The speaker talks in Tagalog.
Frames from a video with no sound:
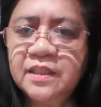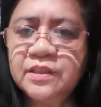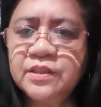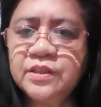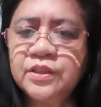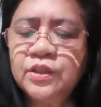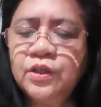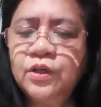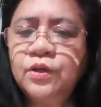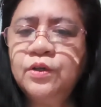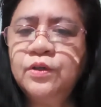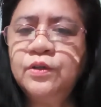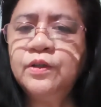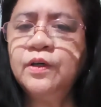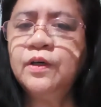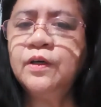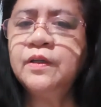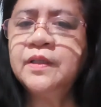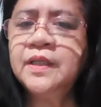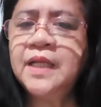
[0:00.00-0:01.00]
So,
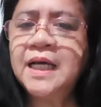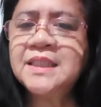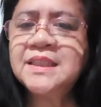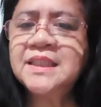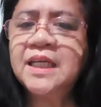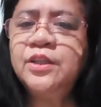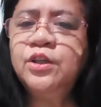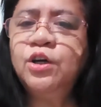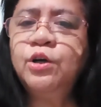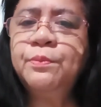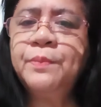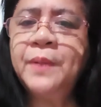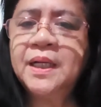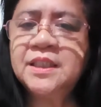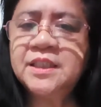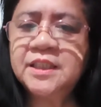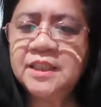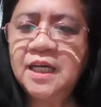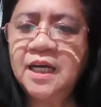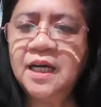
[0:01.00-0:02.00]
nasa
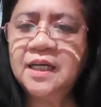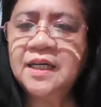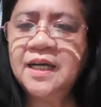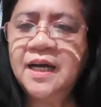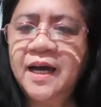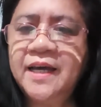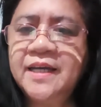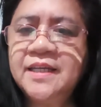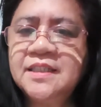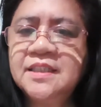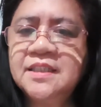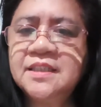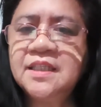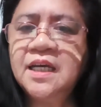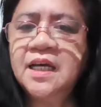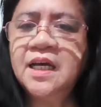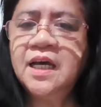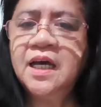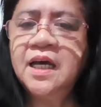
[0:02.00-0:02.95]
normal siya guys.